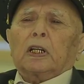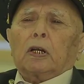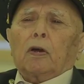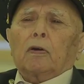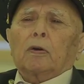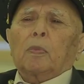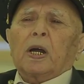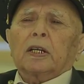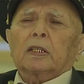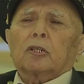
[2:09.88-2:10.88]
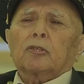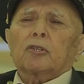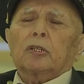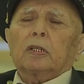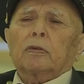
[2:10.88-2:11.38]
2 мая
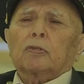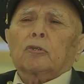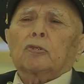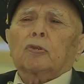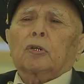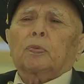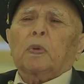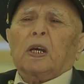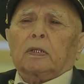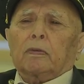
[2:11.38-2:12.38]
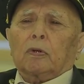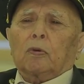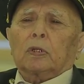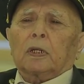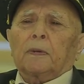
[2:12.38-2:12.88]
1945
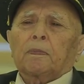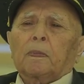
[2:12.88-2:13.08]
года.